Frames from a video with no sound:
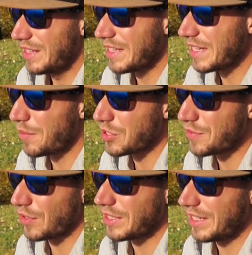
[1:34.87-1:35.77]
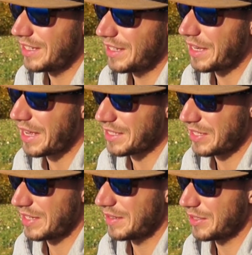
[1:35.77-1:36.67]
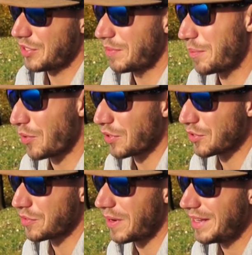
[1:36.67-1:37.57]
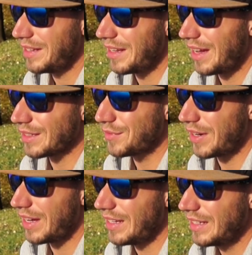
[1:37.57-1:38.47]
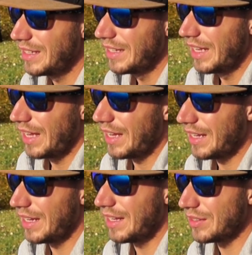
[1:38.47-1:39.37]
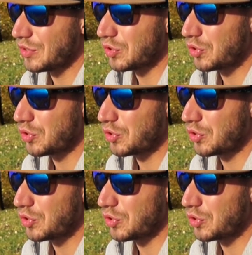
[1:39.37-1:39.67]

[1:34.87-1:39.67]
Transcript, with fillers: nieznajomość wody raz, że mnie pogrążyła, a dwa e,